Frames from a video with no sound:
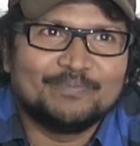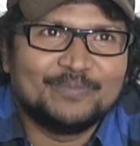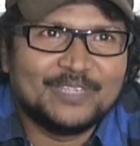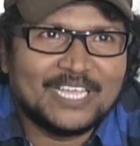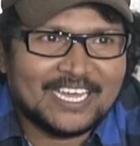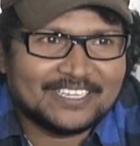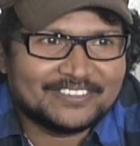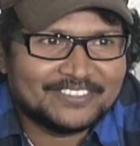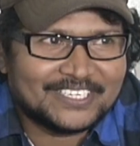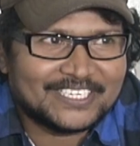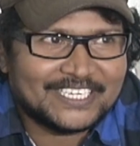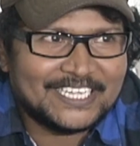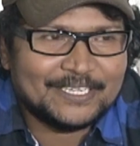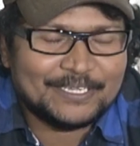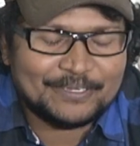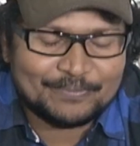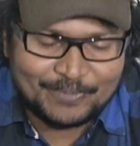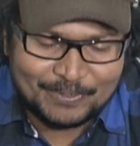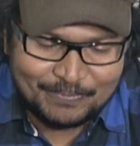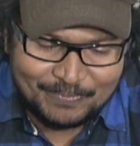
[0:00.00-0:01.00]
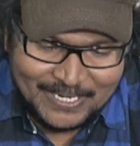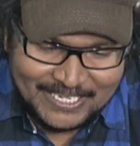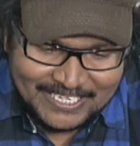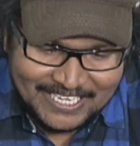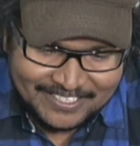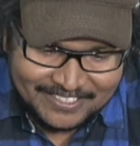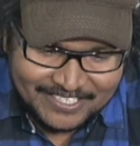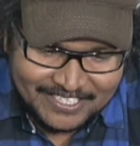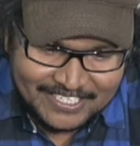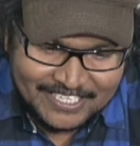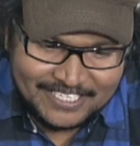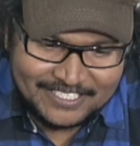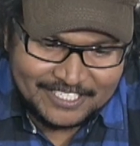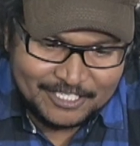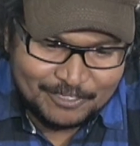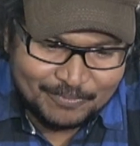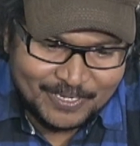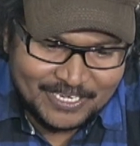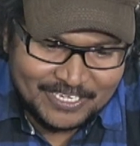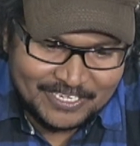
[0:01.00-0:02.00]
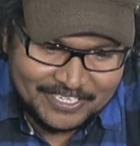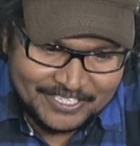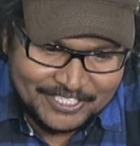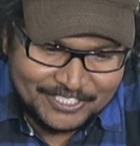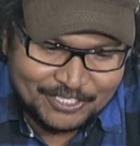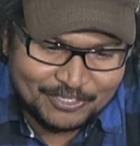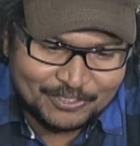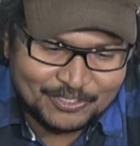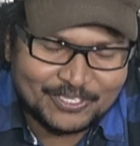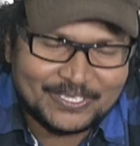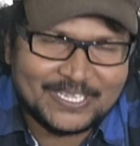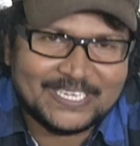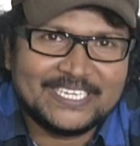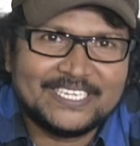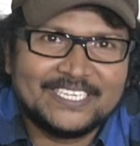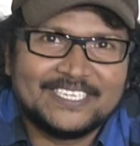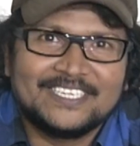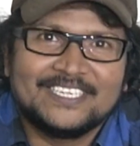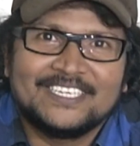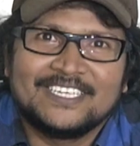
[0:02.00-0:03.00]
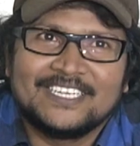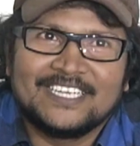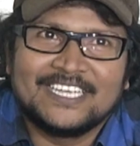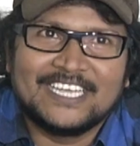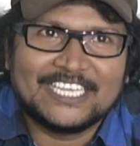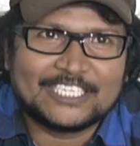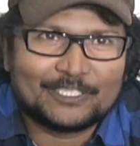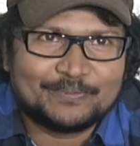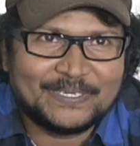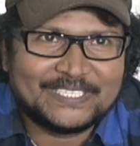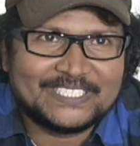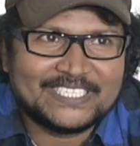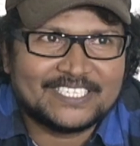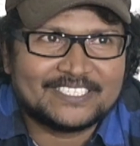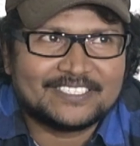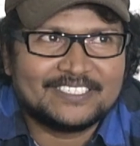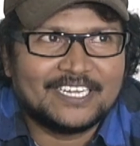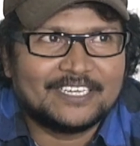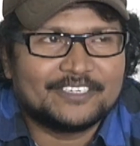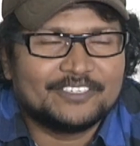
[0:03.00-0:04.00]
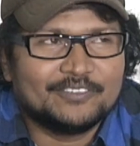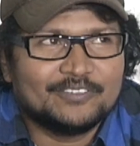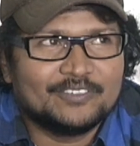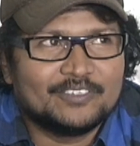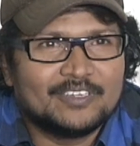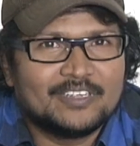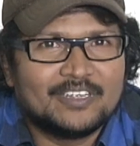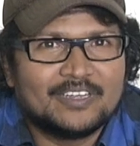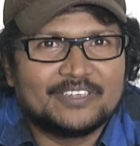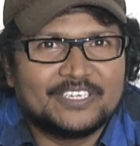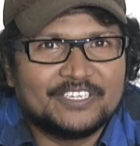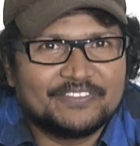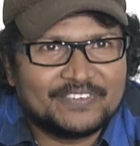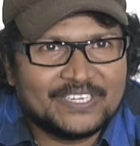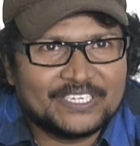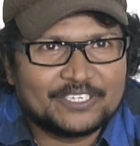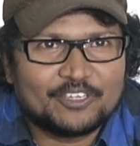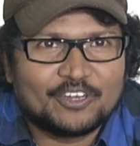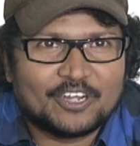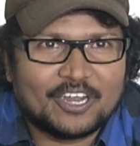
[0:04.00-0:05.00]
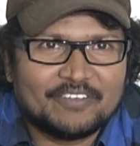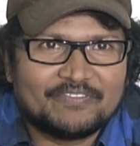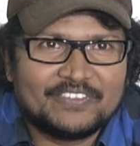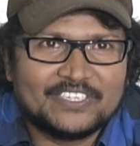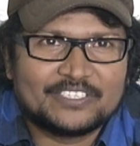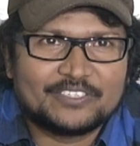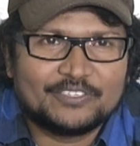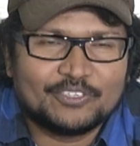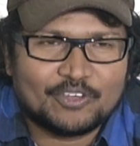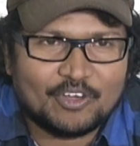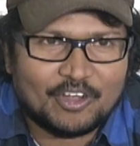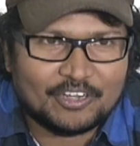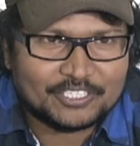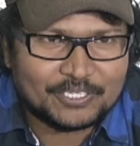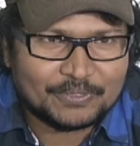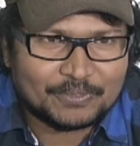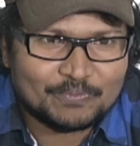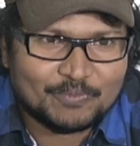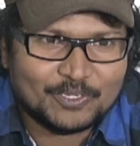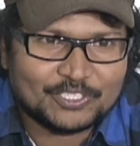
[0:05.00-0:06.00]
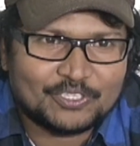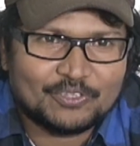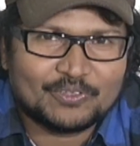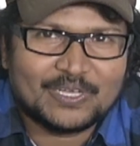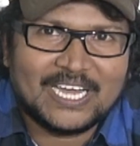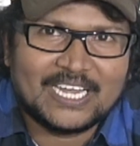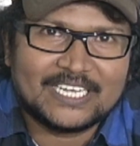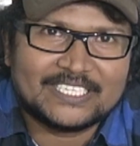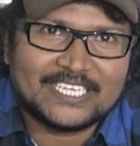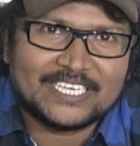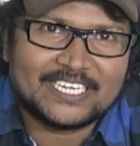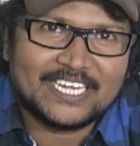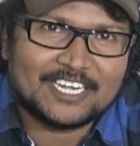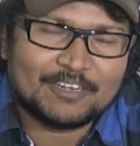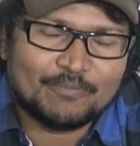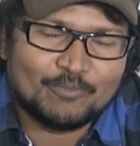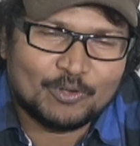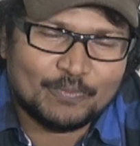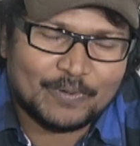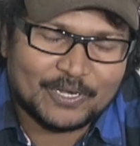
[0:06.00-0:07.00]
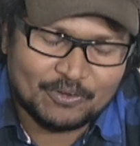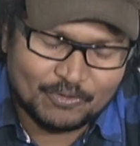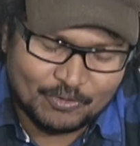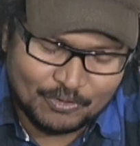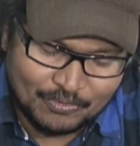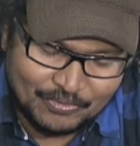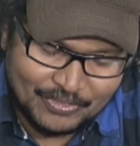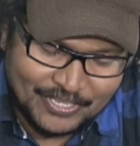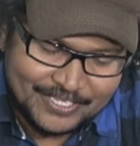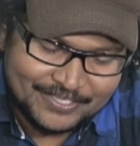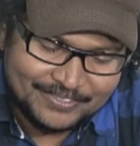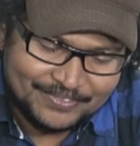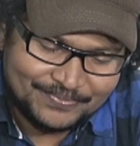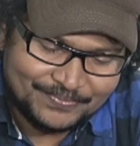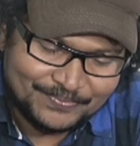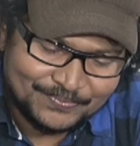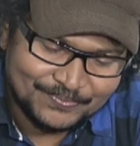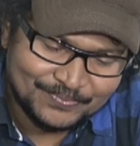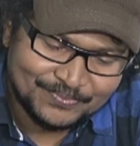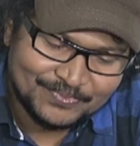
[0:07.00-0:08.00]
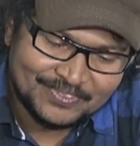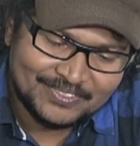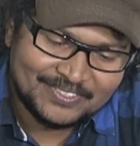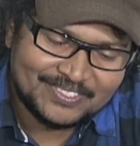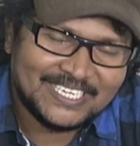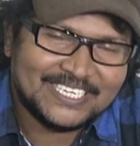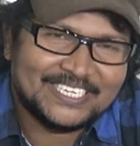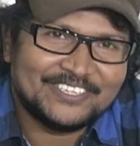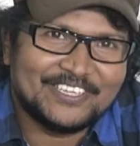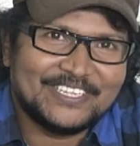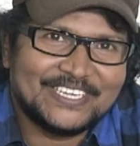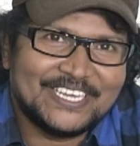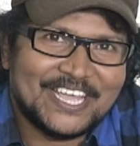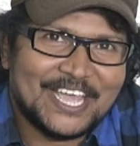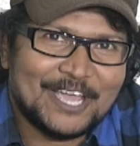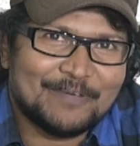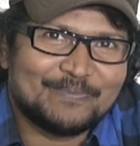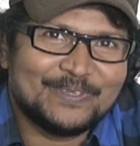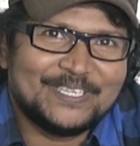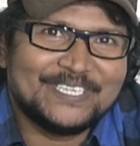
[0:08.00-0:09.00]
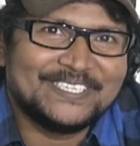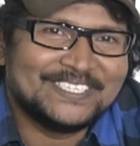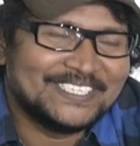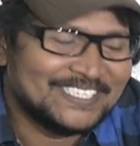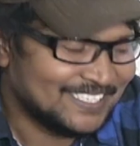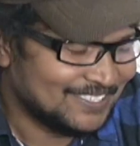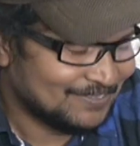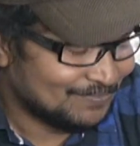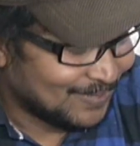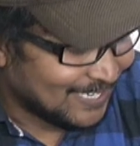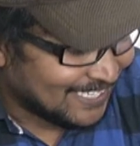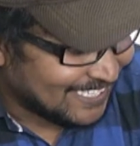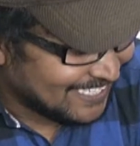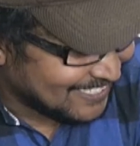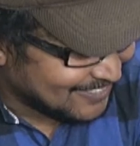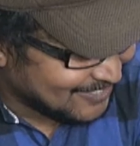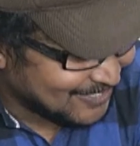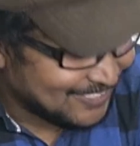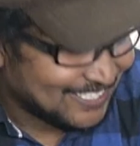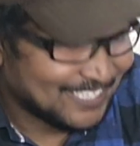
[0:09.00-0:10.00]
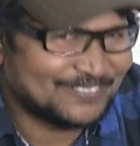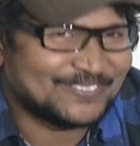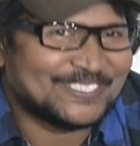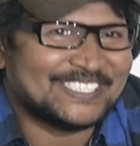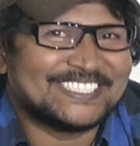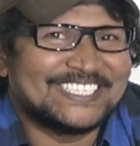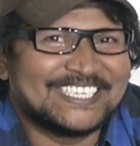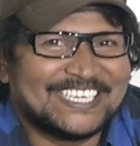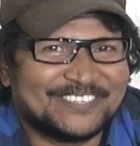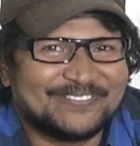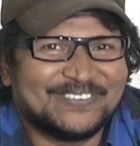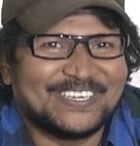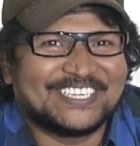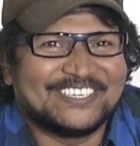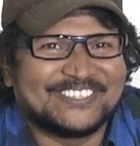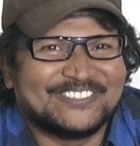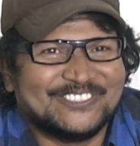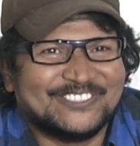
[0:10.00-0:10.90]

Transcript: మీ అందరికీ పబ్లిక్ అందరికీ సినిమా రీచ్ అవుతుందని ఎక్స్పెక్ట్ చేస్తున్నాను డిఫరెంట్ గ్రాఫిక్స్ కాన్సెప్ట్ మొత్తం కాలచక్రానికి ముడిపడి ఉంటుంది నేను వెరీ హ్యాపీ పక్కన కోట రామకృష్ణ గారు పక్కన